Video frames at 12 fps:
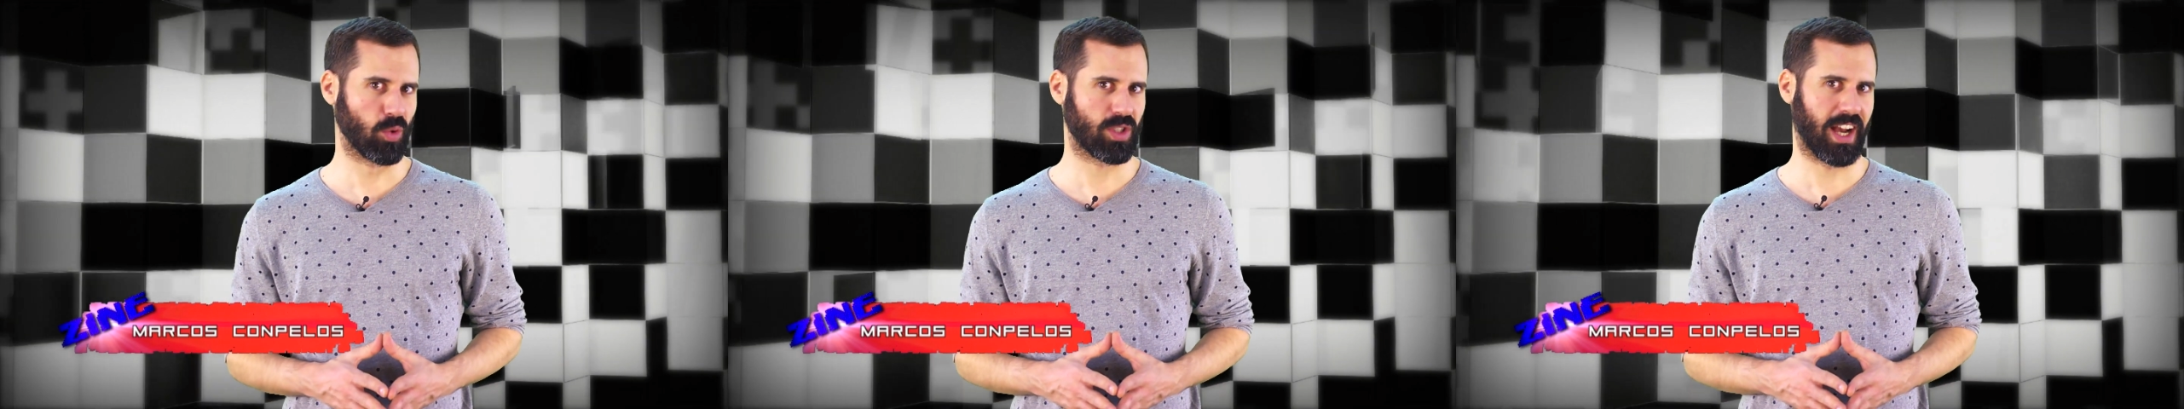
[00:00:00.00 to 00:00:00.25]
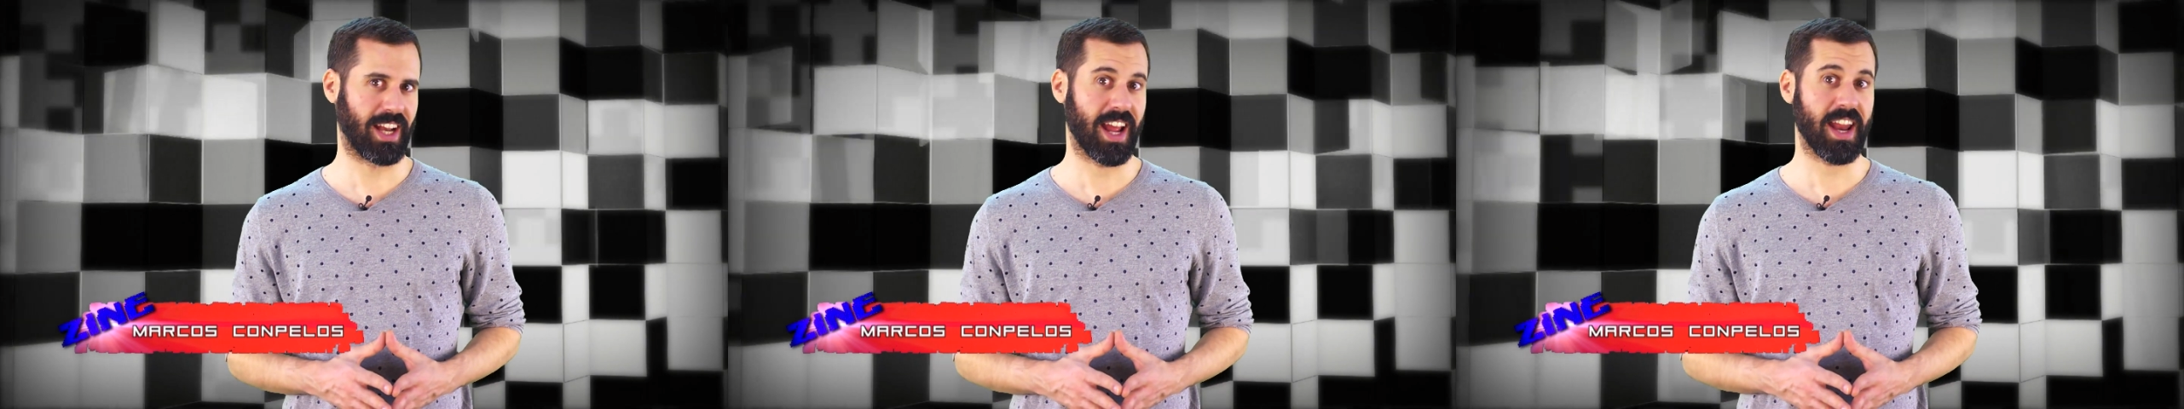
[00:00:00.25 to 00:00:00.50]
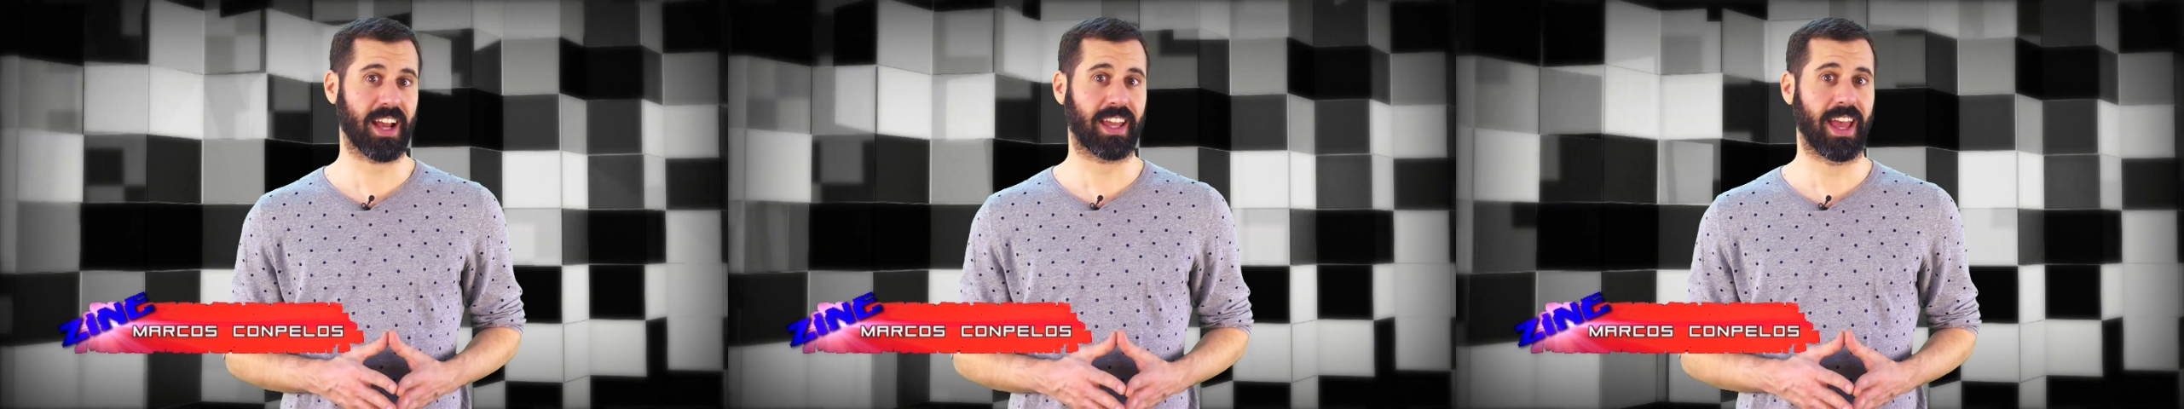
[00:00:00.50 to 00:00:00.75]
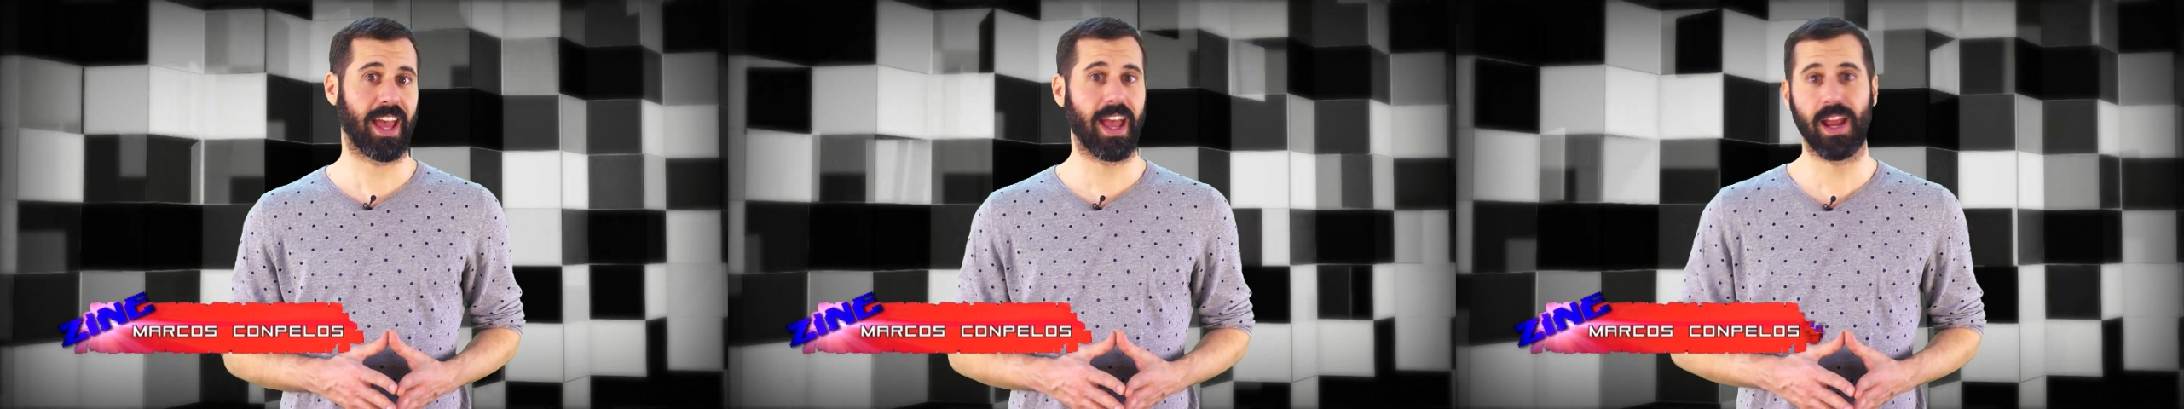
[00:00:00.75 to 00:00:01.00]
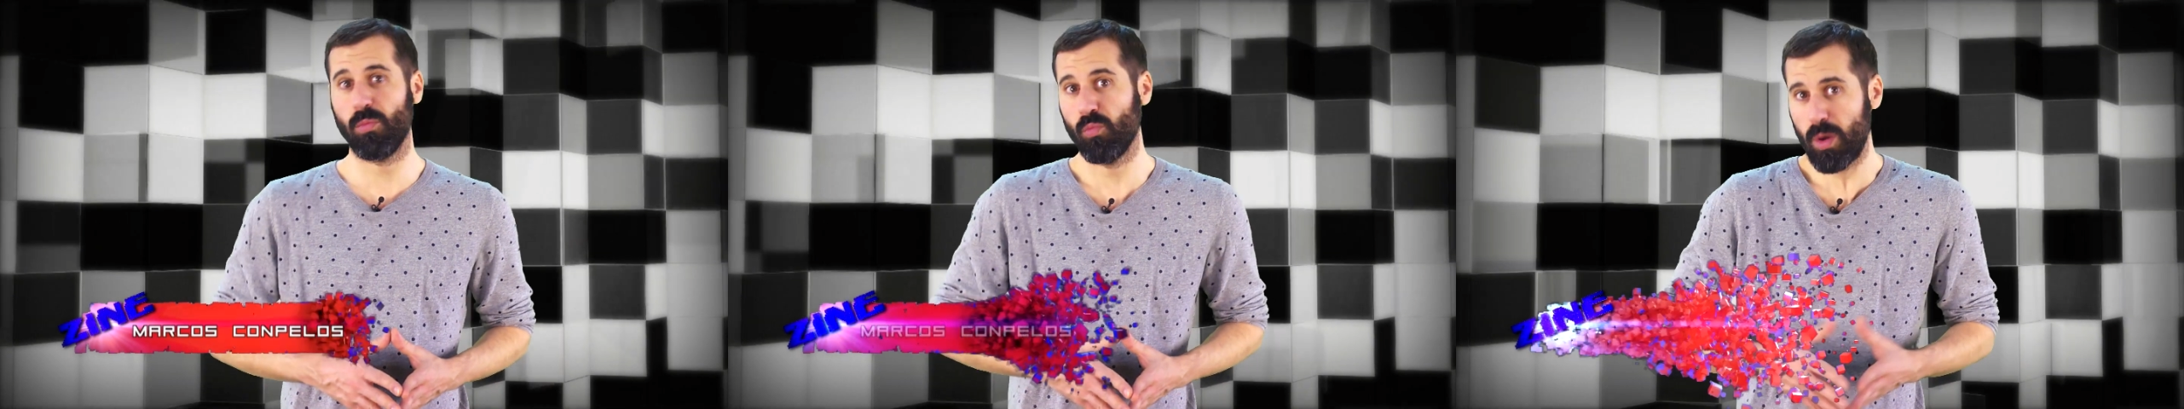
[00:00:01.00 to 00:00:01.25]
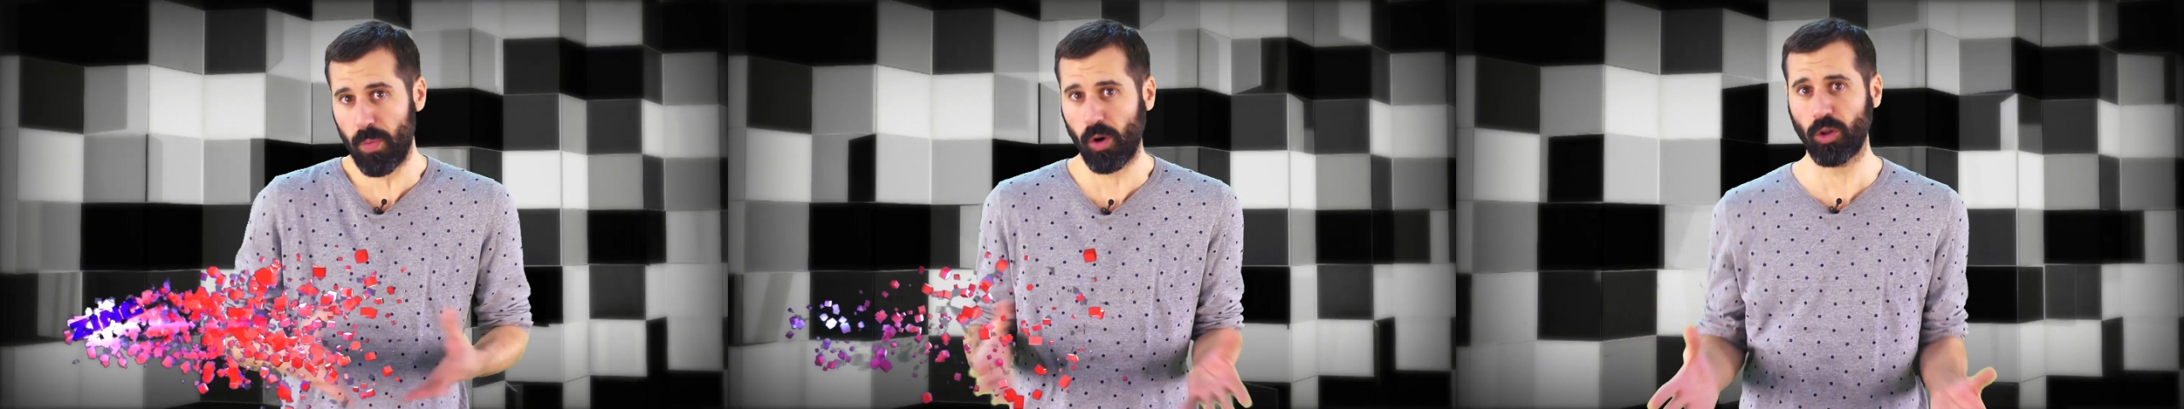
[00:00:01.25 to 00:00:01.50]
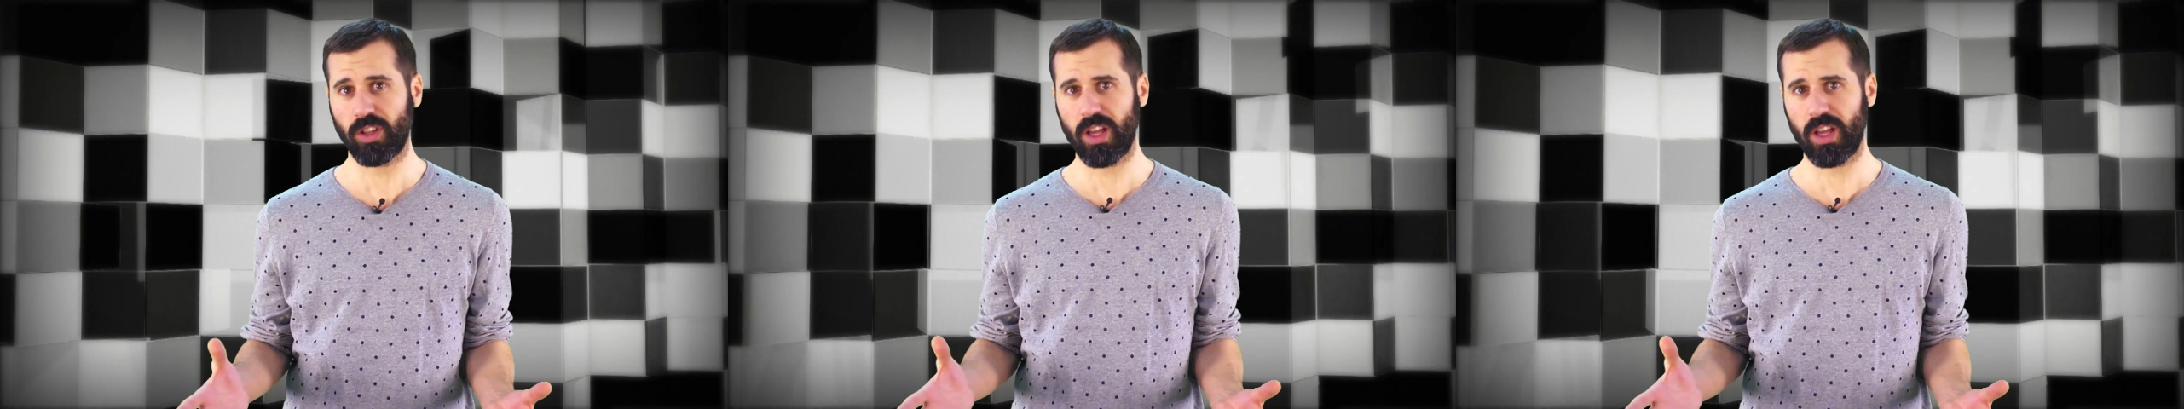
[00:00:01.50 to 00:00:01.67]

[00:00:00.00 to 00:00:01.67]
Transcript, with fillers: australiana que en muy poco